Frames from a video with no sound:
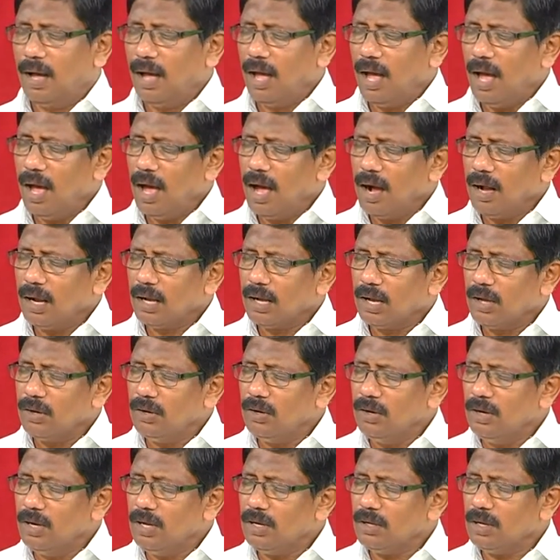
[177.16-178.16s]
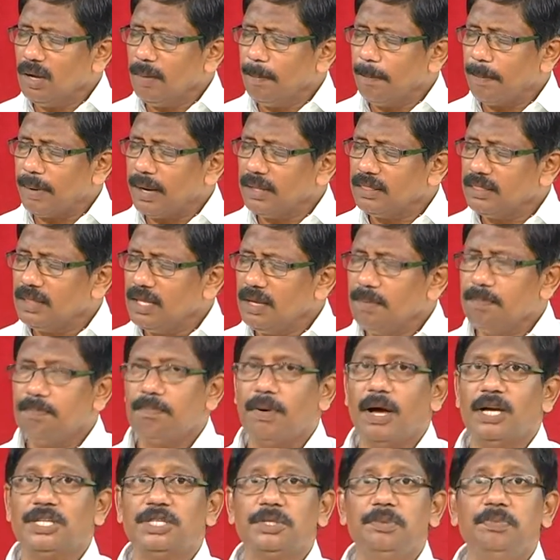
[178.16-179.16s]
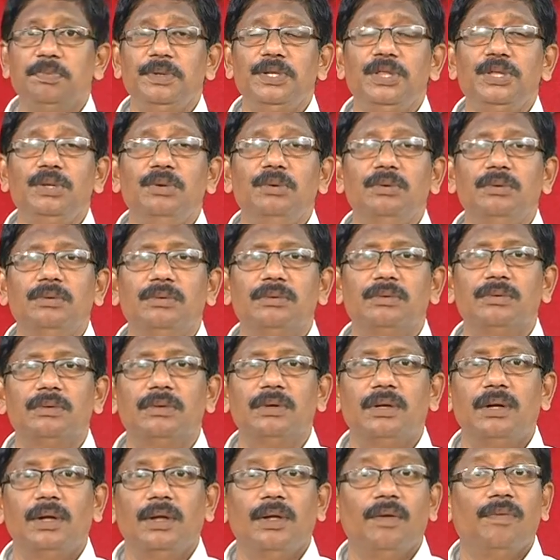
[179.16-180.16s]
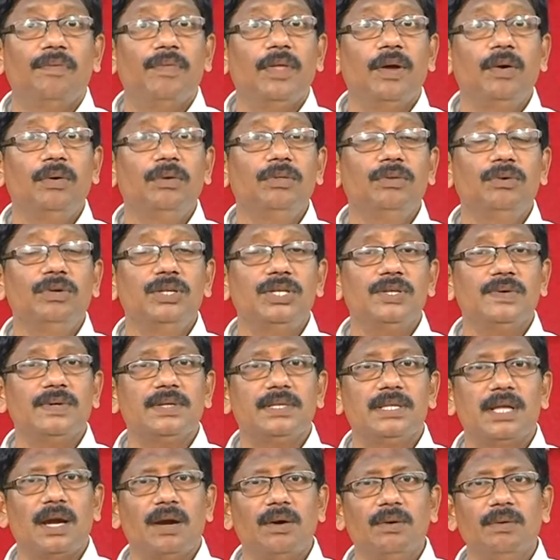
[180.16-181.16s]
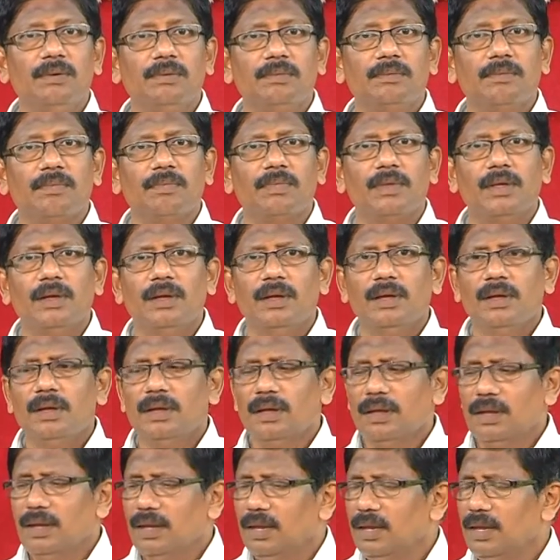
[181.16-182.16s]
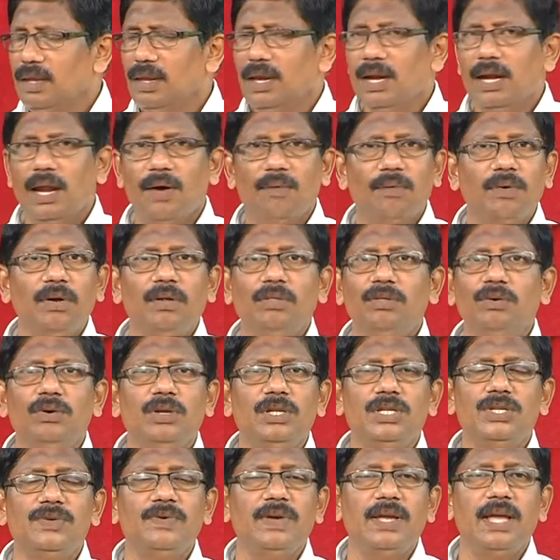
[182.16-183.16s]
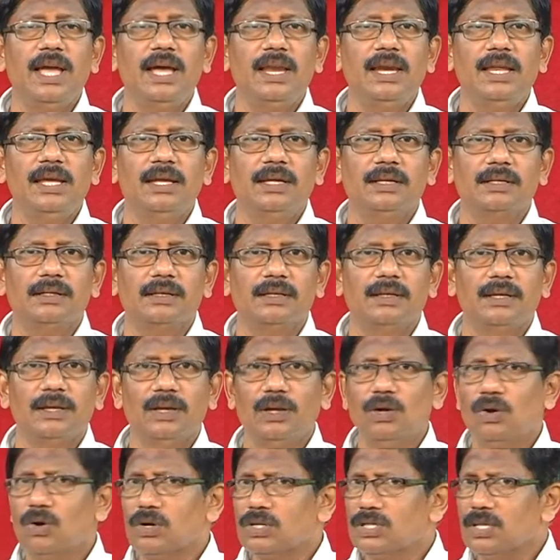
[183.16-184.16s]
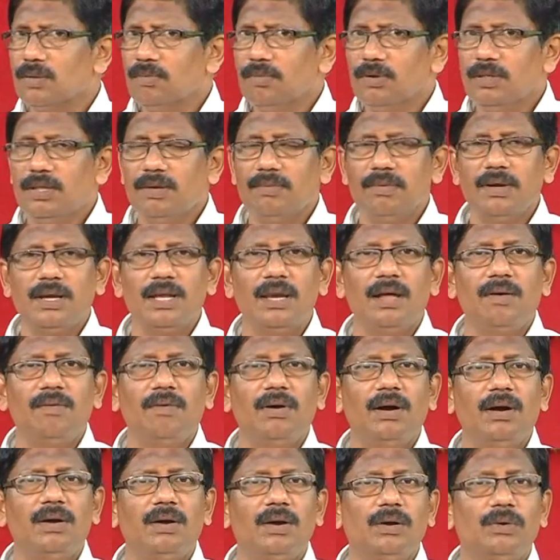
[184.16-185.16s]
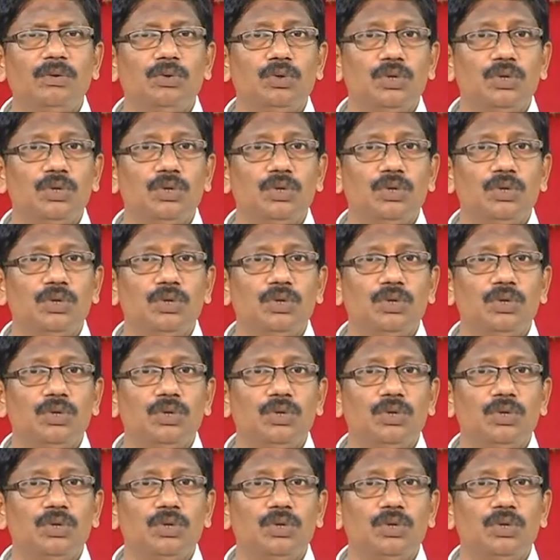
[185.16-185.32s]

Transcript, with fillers: ఆ కన్నుల యొక్క ప్రతి బాష్ప బిందు దేవుడు తుడిచివేస్తాడు వీళ్ళెవరో తుడిచివేయాలి ఈ లోక సంబంధమైన వాళ్ళు నాకు